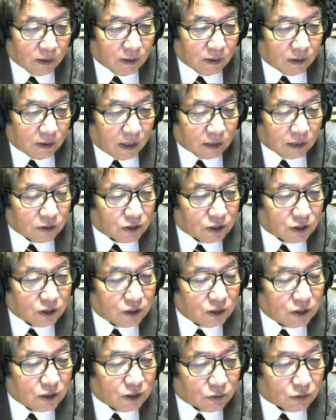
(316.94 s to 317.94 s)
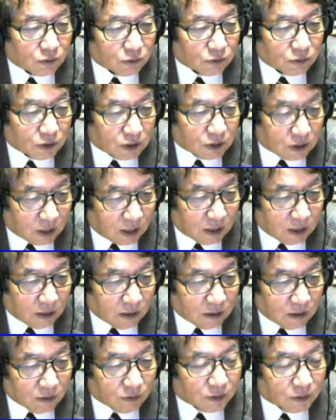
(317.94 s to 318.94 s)
アンチキリスト教ですね
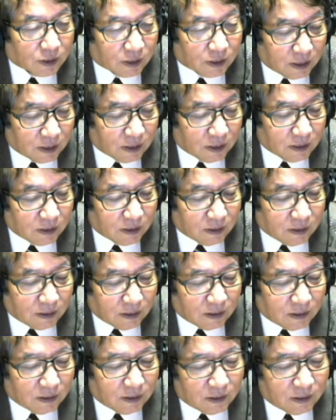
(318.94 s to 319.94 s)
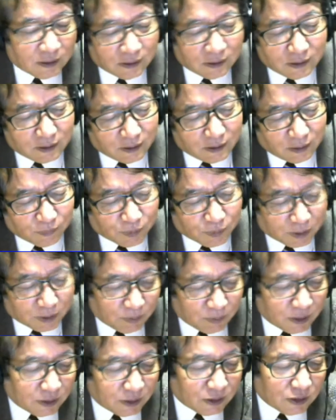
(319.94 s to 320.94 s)
これね、えー、やっぱり
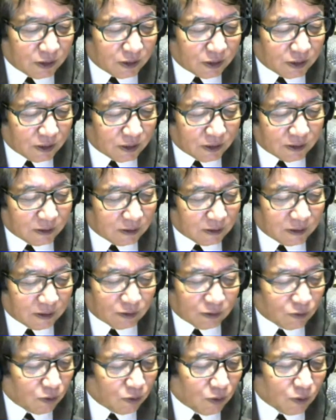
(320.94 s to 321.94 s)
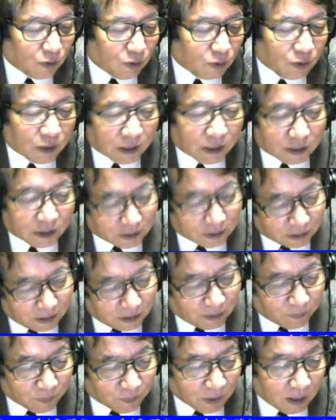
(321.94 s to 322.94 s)
明治維新の頃からです
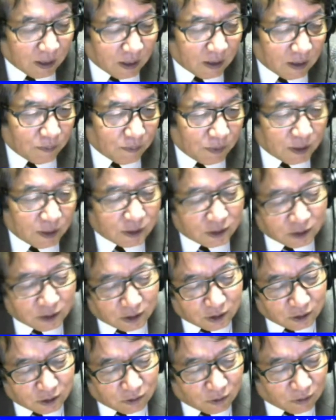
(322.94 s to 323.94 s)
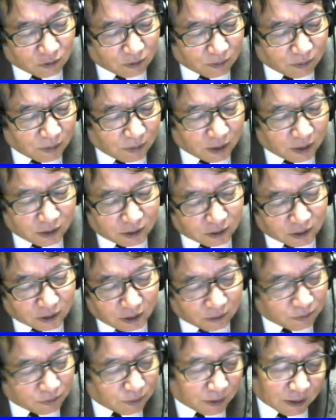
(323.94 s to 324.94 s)
ね明治維新の頃明治
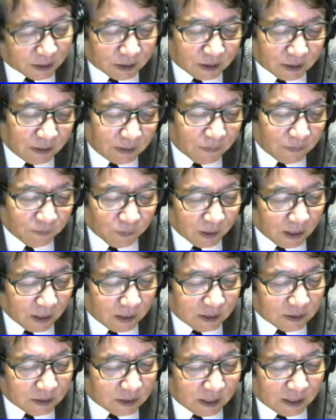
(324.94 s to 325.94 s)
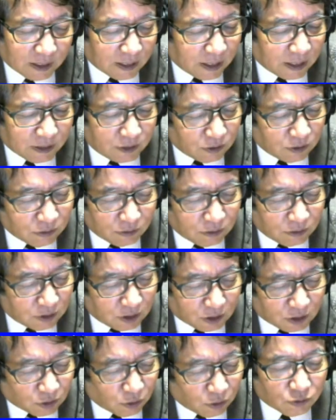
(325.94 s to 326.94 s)
政府はですね世界中に
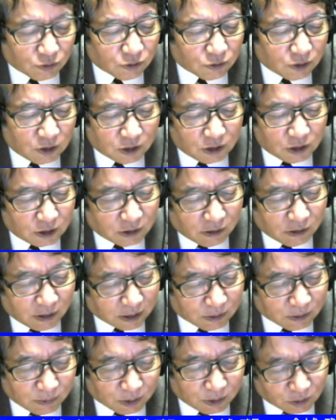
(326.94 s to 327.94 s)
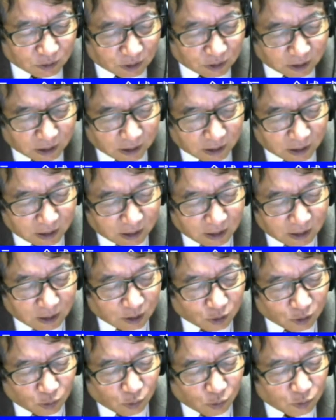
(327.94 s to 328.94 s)
豊国神社をはじめとして
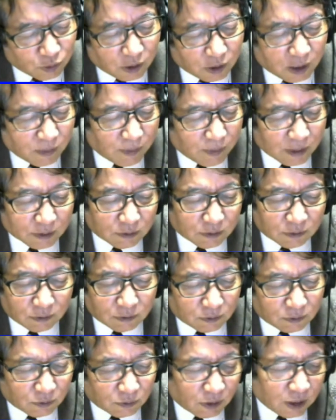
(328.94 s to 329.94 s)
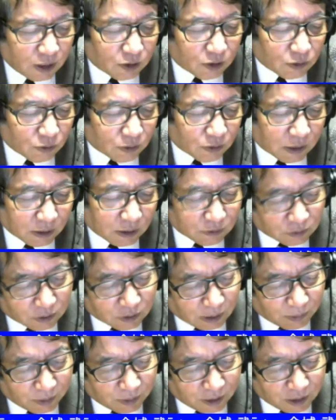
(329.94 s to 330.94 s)
徳川幕府の影響をなくす
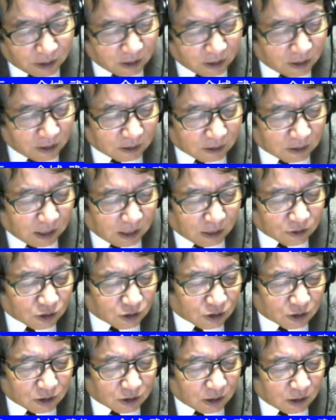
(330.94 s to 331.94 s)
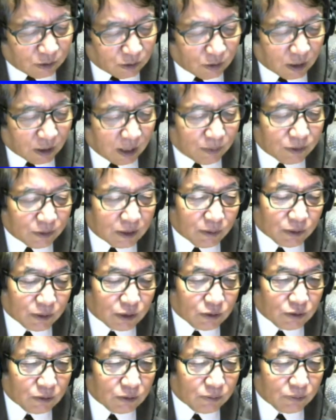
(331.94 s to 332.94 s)
ためにたくさんの神様
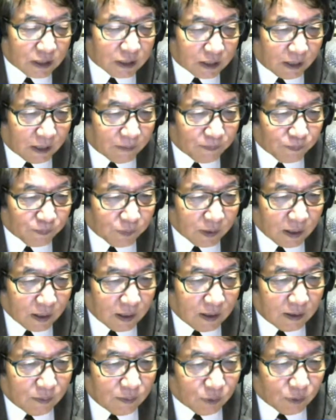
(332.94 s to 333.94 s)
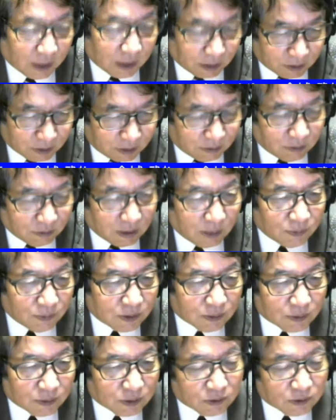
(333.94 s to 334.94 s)
作りましたたくさんの神
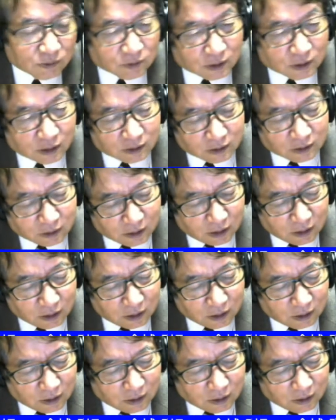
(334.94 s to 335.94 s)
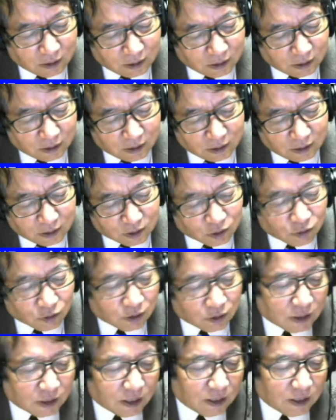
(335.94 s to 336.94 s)
様作ったんですね、えー、それ
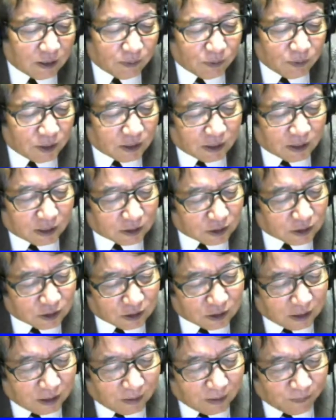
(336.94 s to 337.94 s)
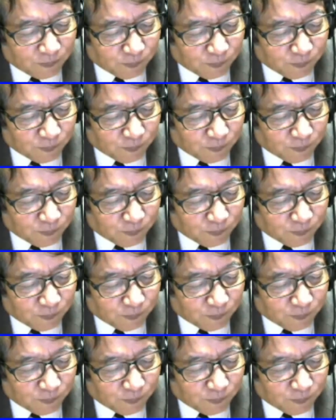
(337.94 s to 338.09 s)
でみんながですね